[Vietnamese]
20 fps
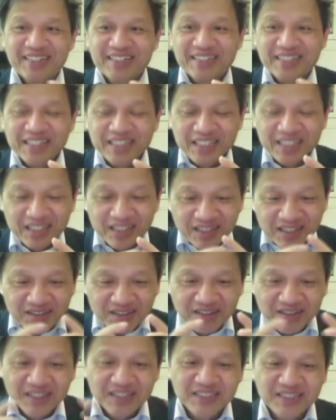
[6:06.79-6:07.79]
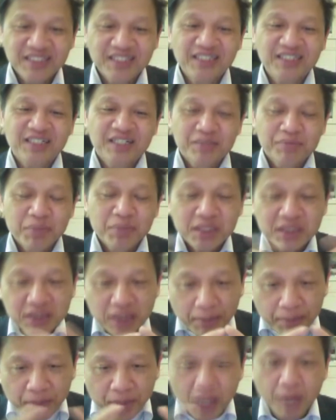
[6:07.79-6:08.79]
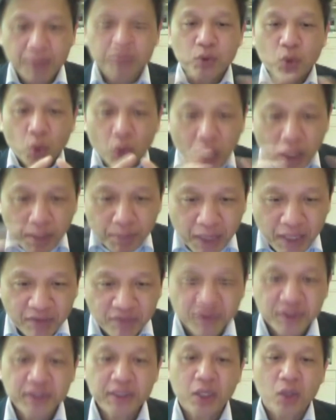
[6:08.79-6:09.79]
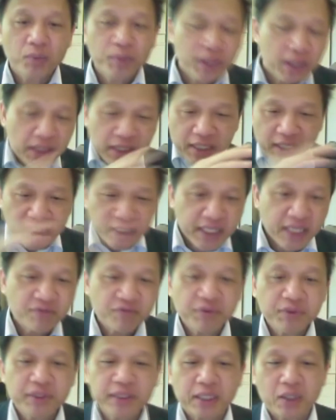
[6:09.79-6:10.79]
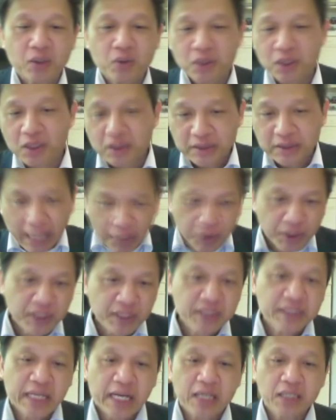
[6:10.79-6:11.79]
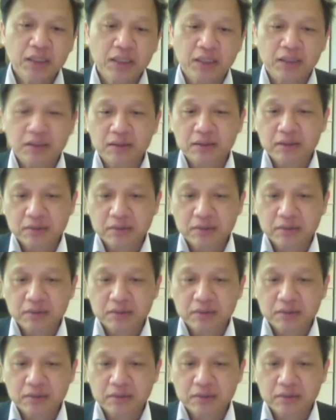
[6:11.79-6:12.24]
cái lực lượng người dân biết tập hợp tụ hợp lại với nhau biết liên kết với nhau tạo được cái năng lực